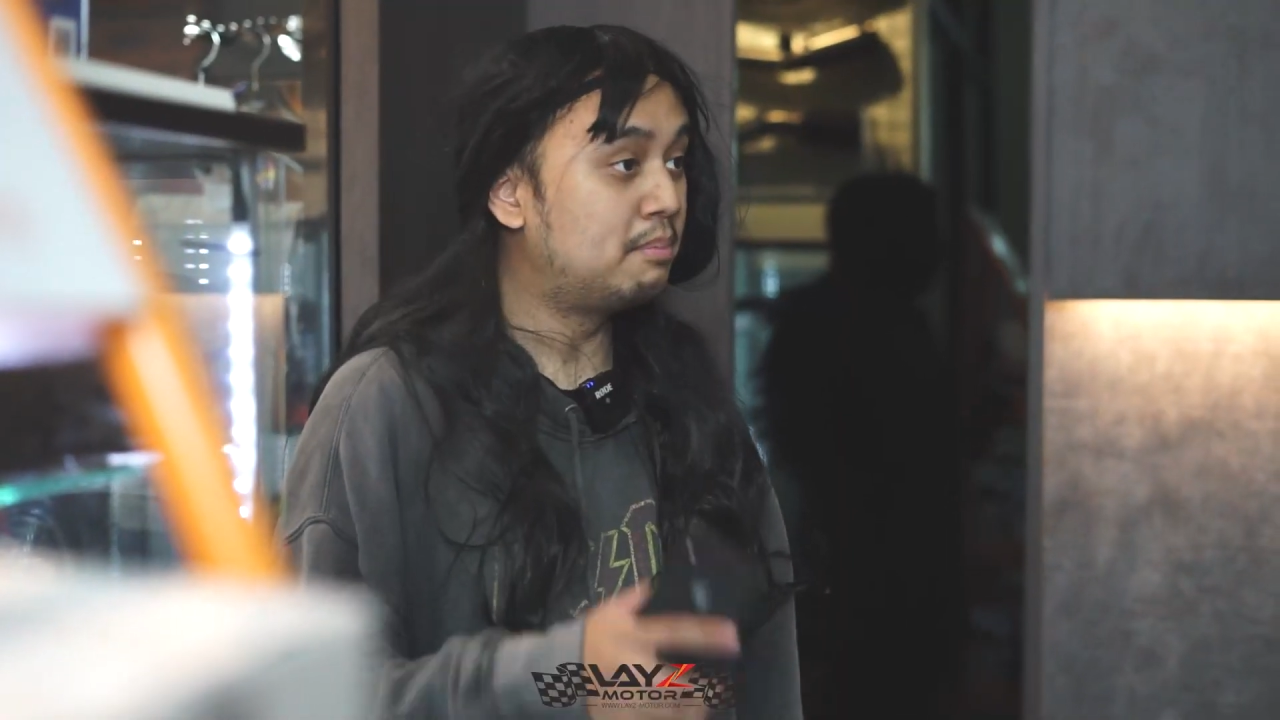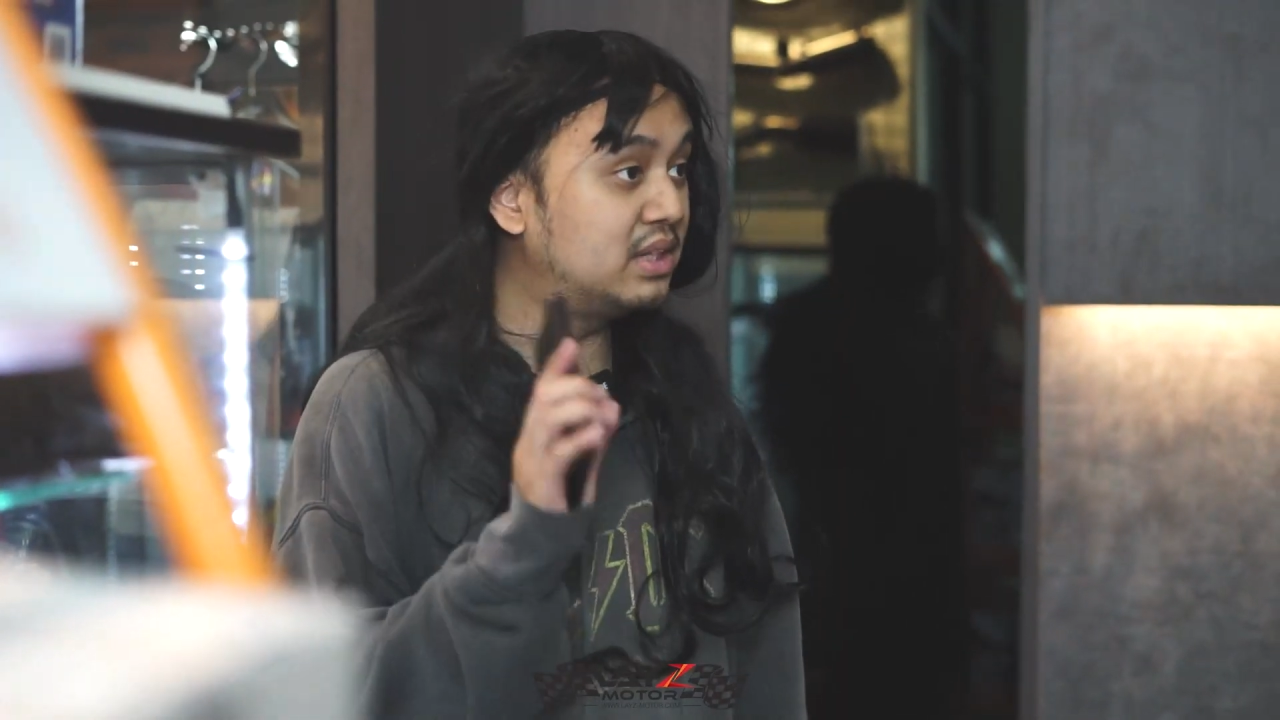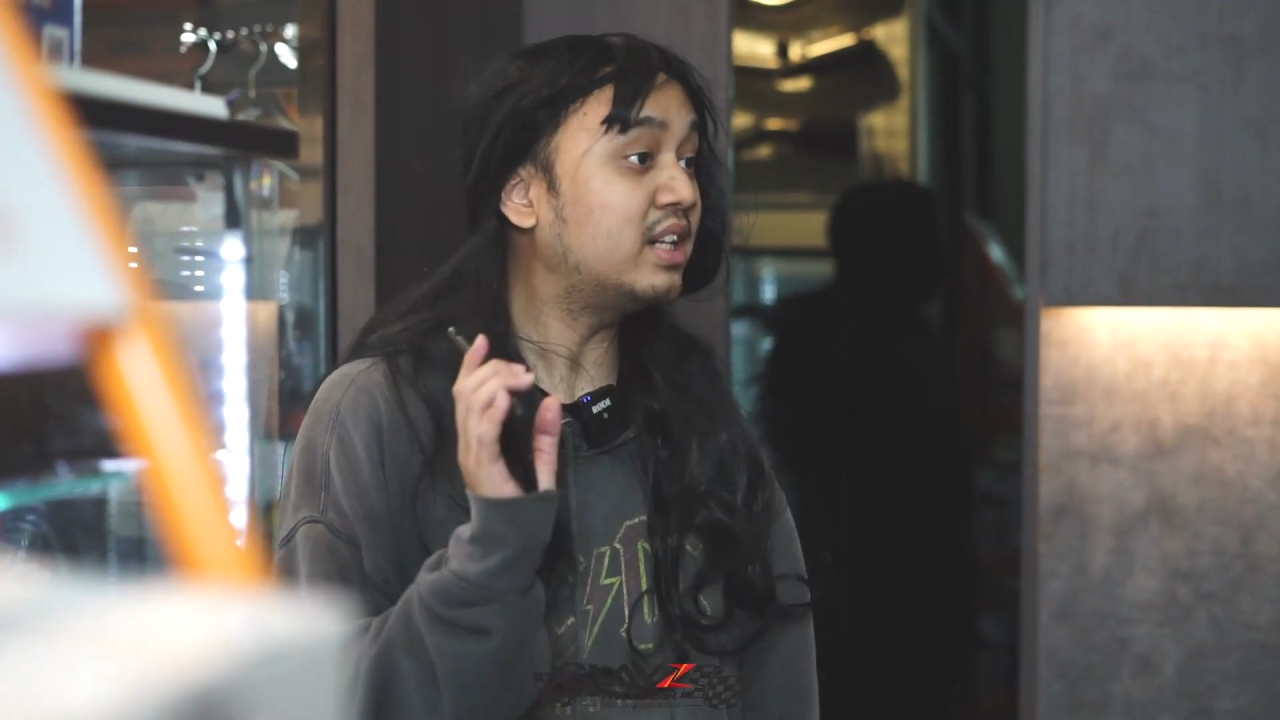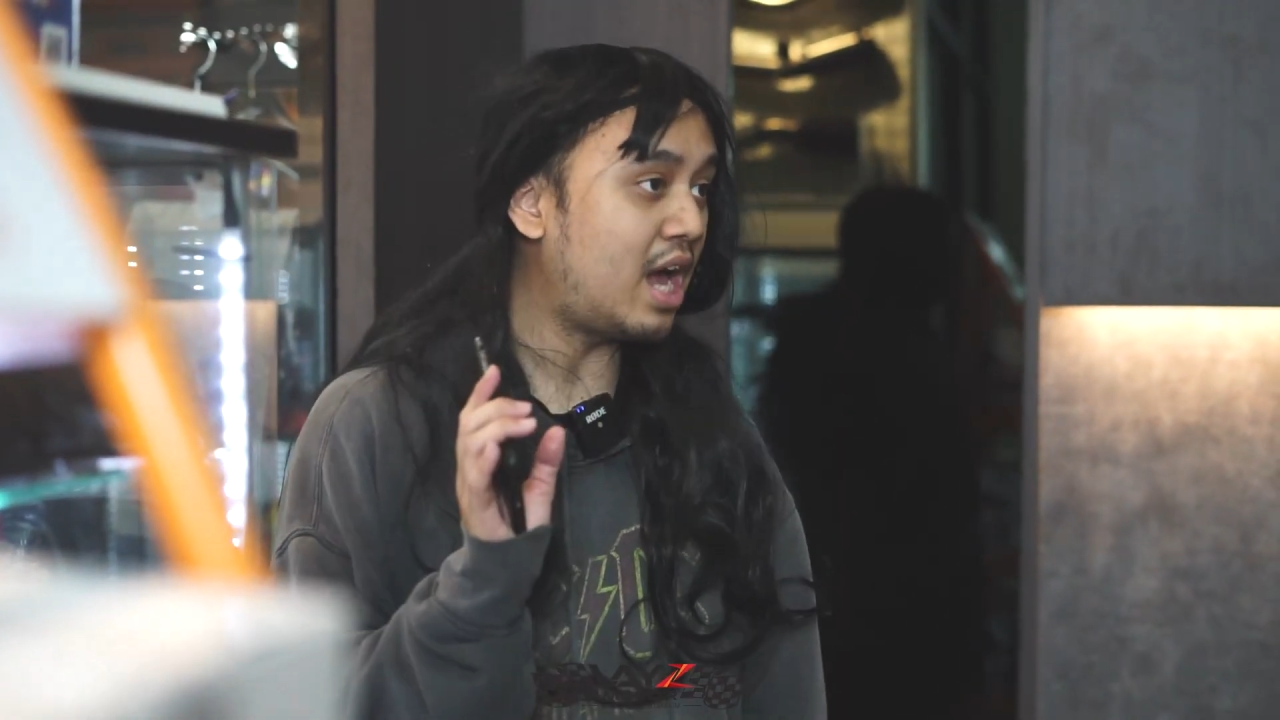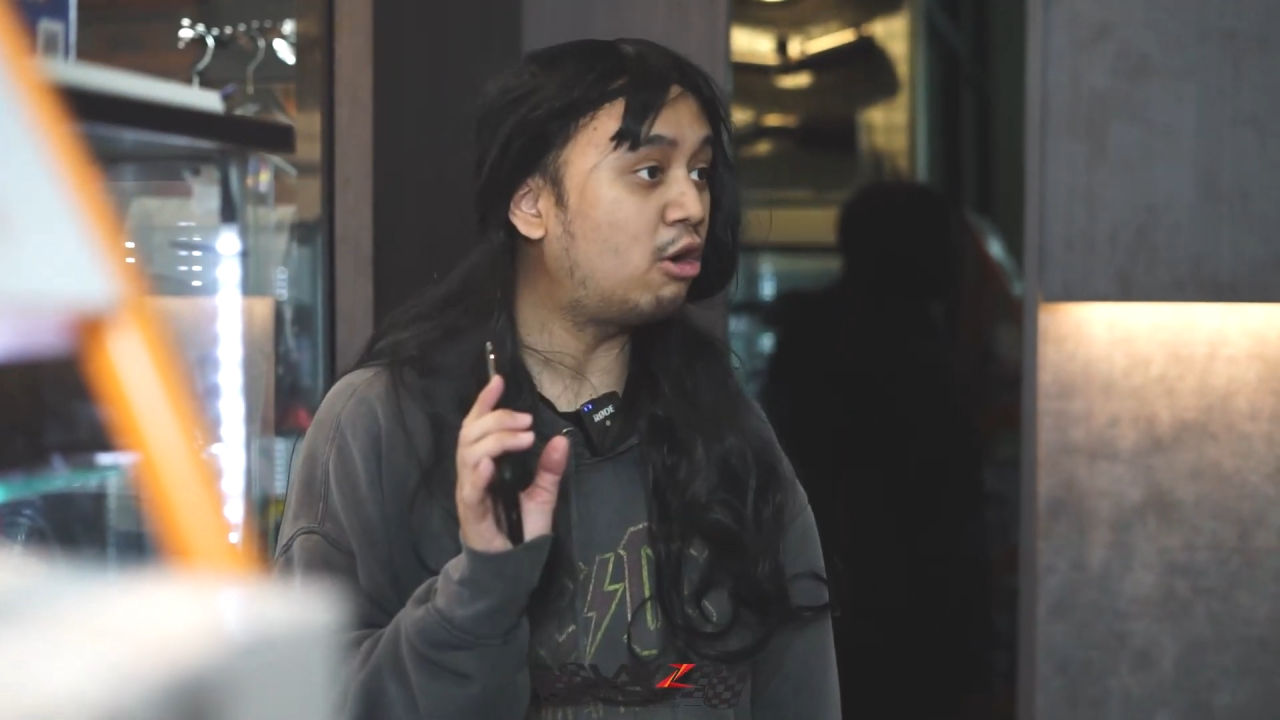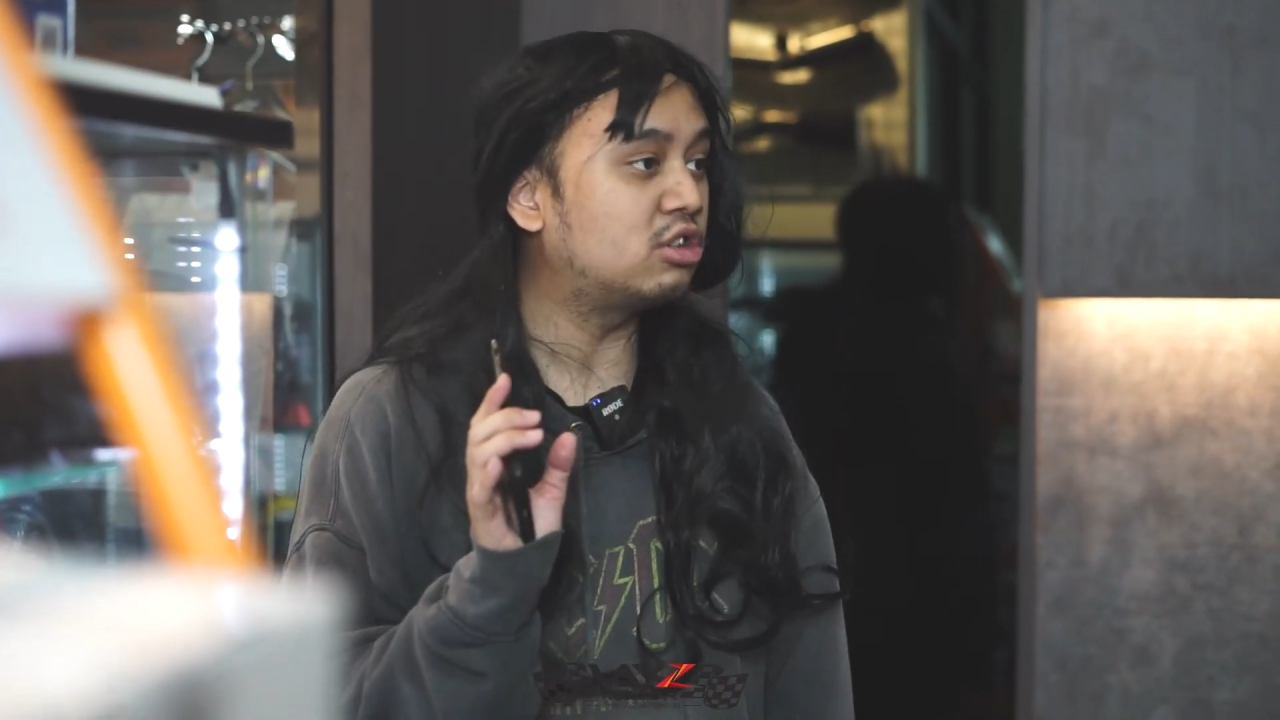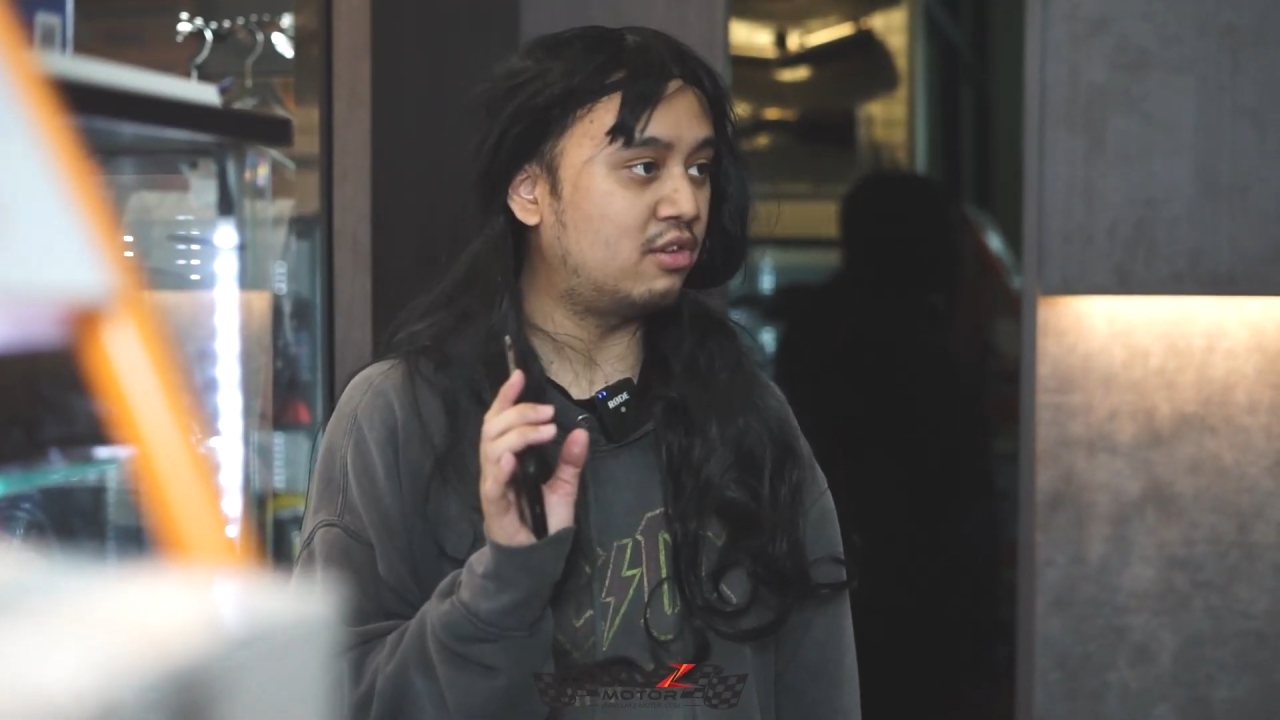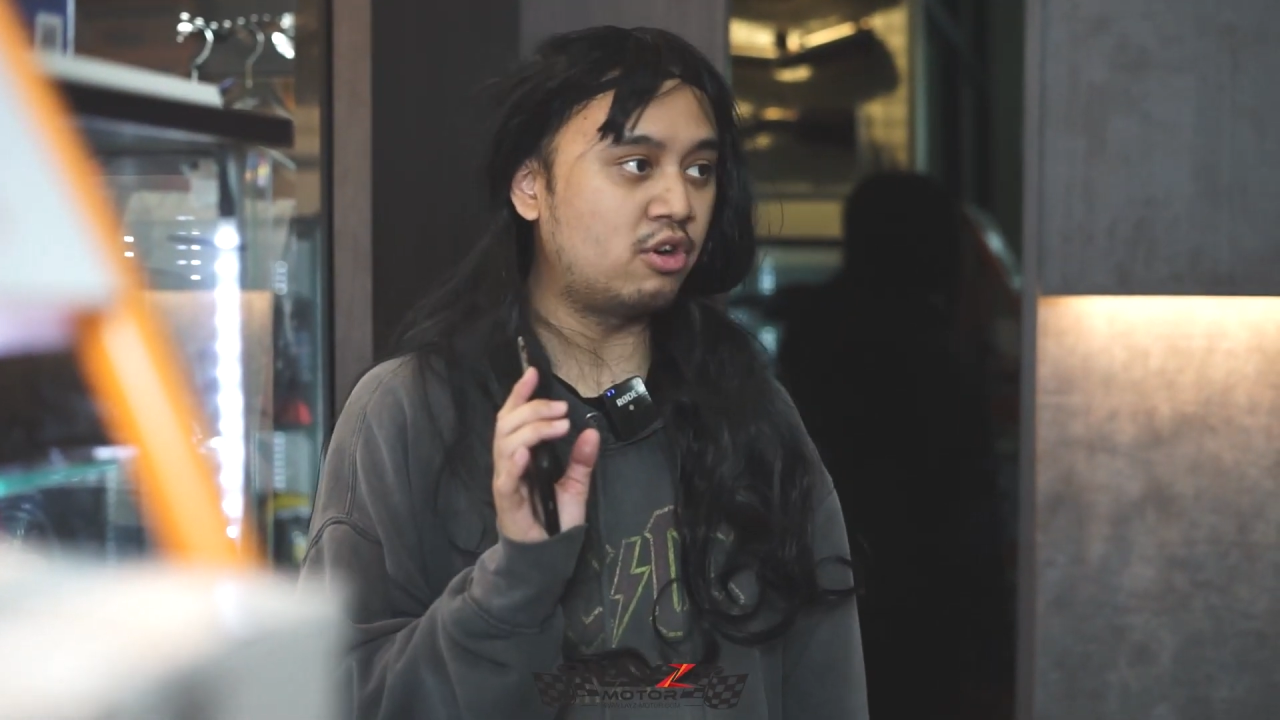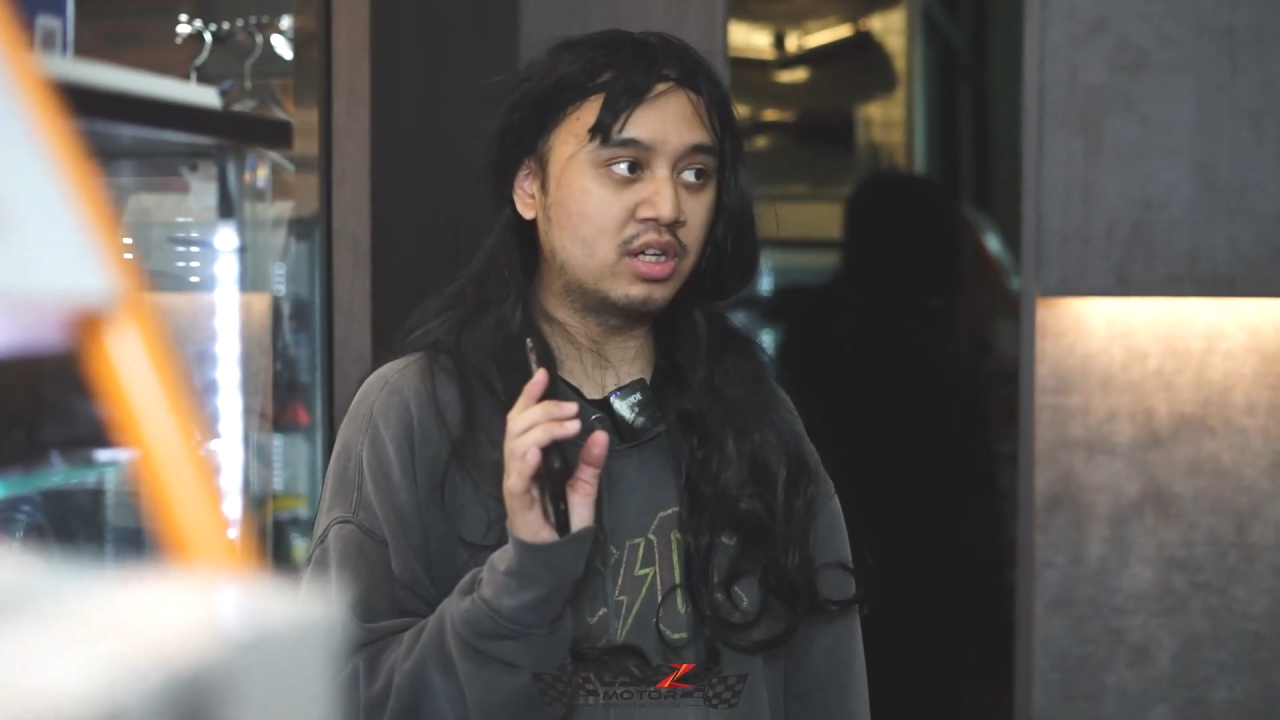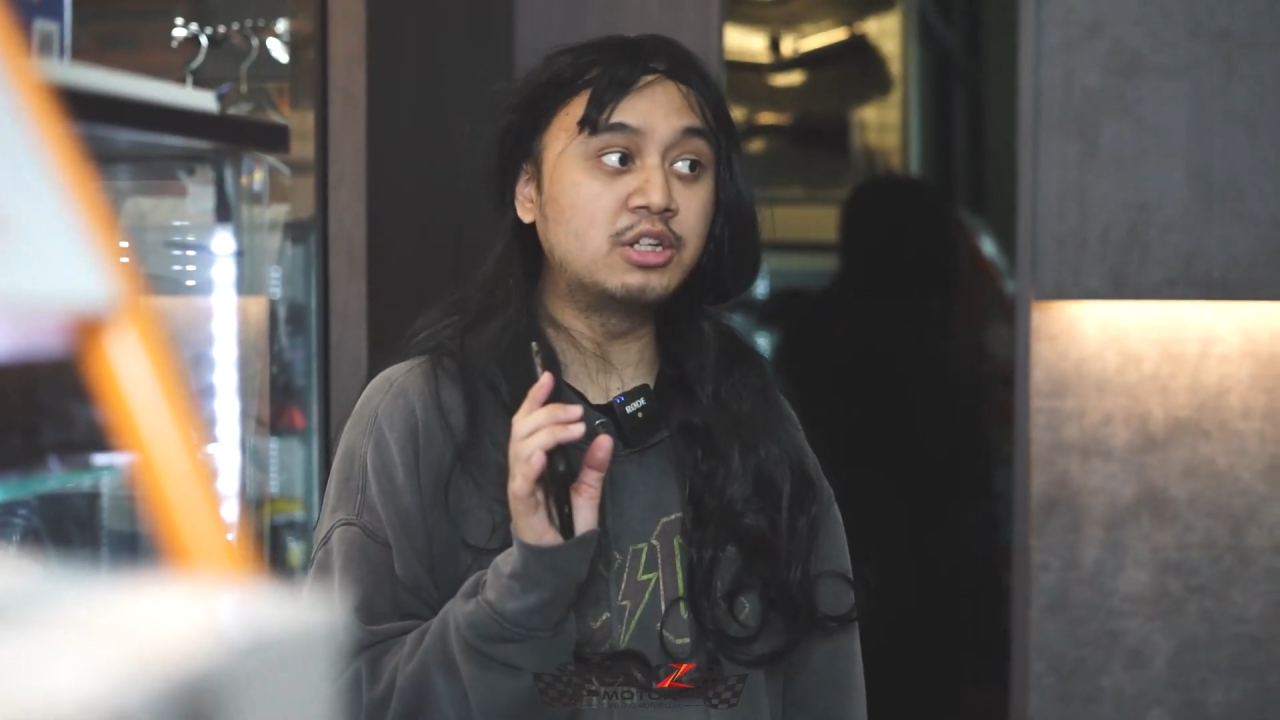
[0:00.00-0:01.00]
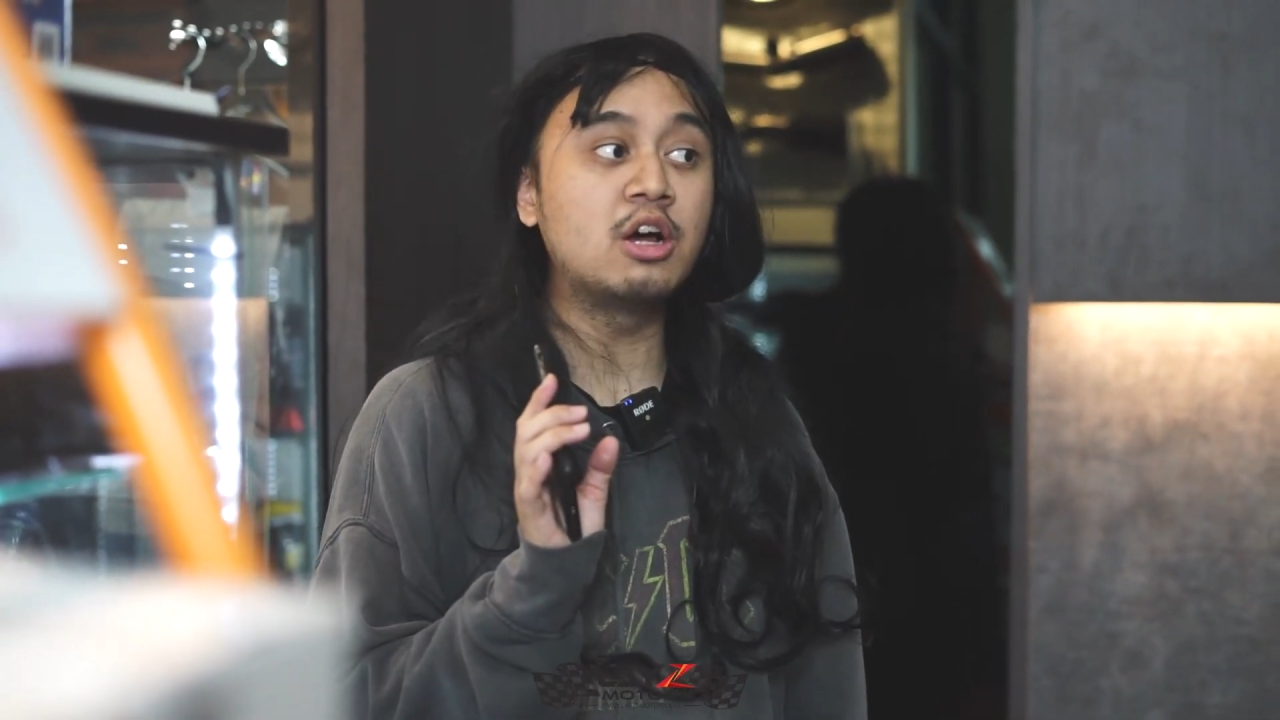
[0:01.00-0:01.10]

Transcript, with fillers: Bentar ya, aku telepon